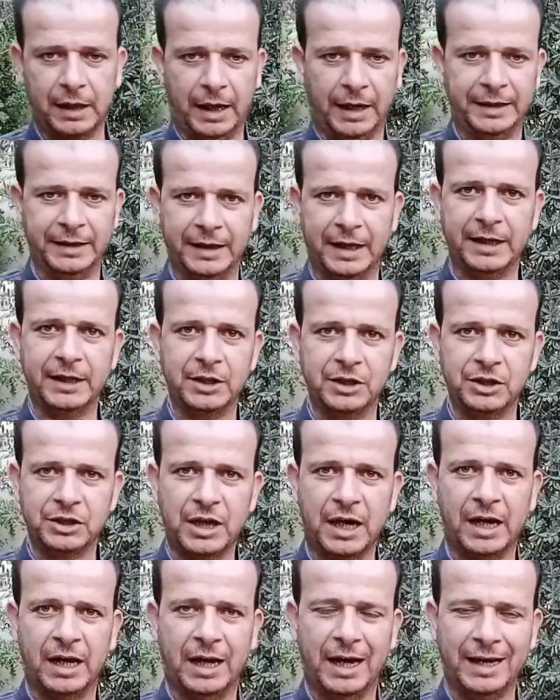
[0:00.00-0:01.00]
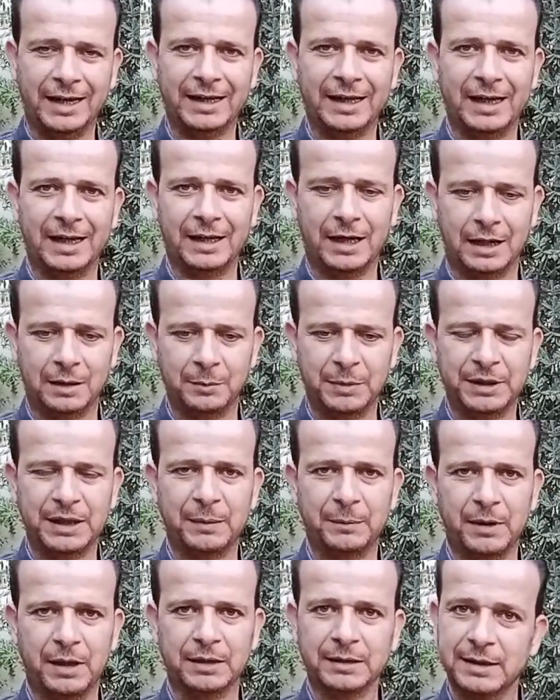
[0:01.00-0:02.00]
يعني اي اي خلل
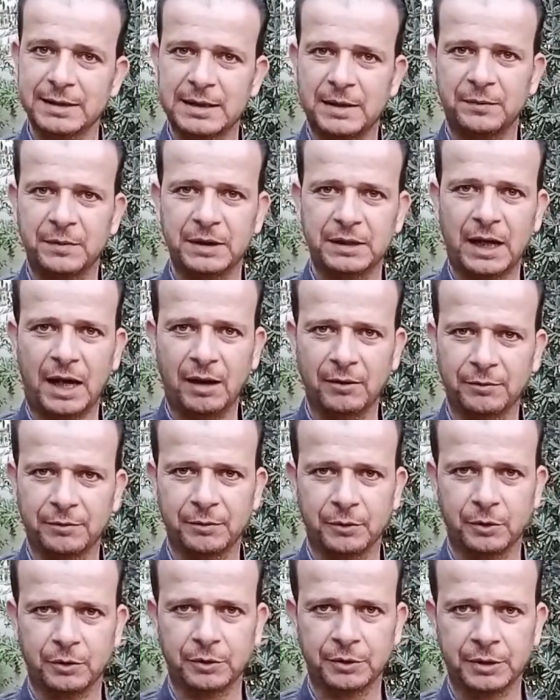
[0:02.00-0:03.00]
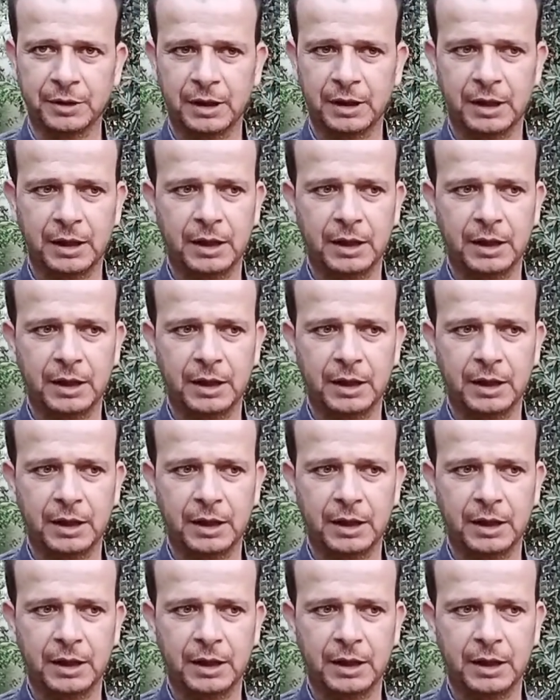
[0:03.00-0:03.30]
بالنبات اذا في تعفن